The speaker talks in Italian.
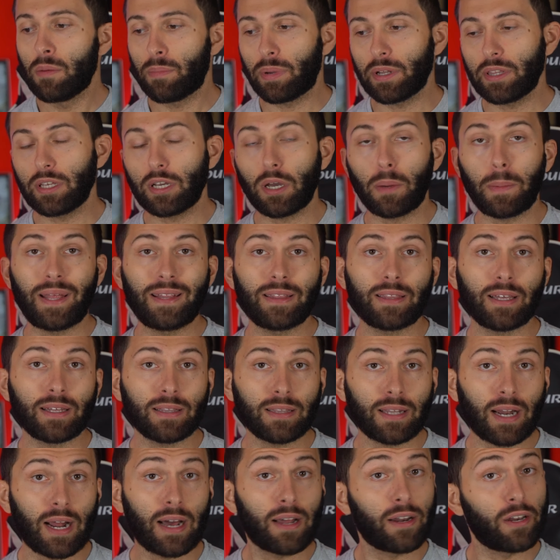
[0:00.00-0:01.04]
praticamente
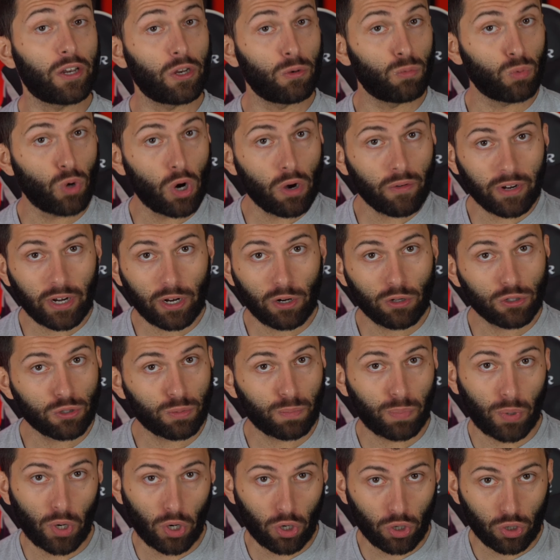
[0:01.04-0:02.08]
andrà a rimuovere lo
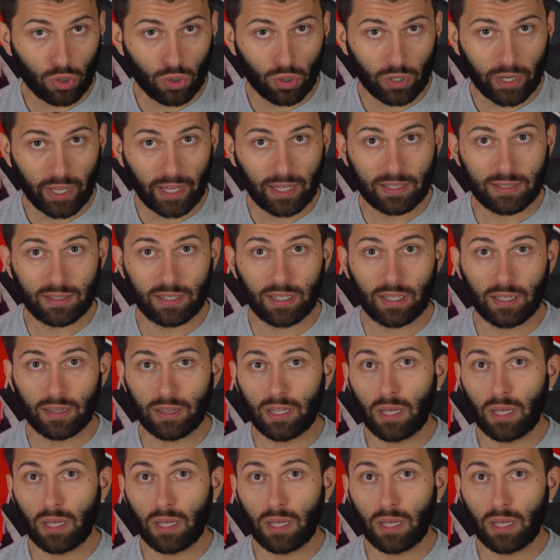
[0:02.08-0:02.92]
sporco che si